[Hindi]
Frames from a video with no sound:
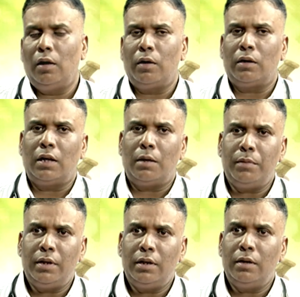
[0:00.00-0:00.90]
और
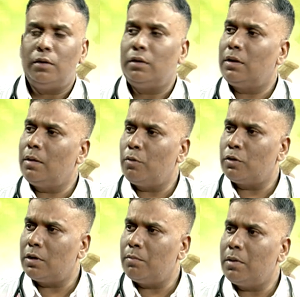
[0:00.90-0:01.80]
गर्मी के
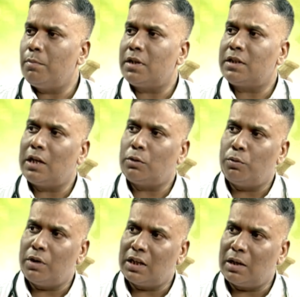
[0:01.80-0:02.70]
मौसम में बरसात
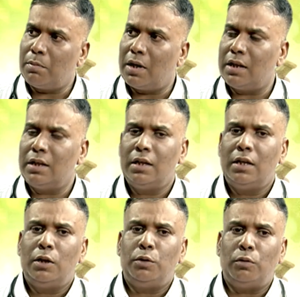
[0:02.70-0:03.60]
होने के बाद
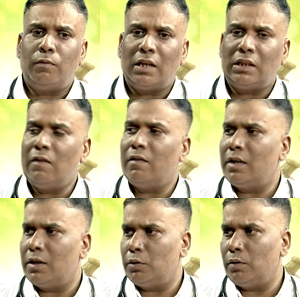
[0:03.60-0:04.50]
जो
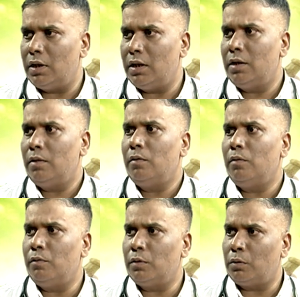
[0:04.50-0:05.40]
वातावरण जो है
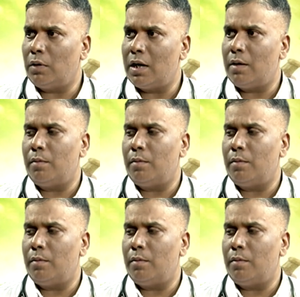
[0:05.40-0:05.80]
वो थोड़ा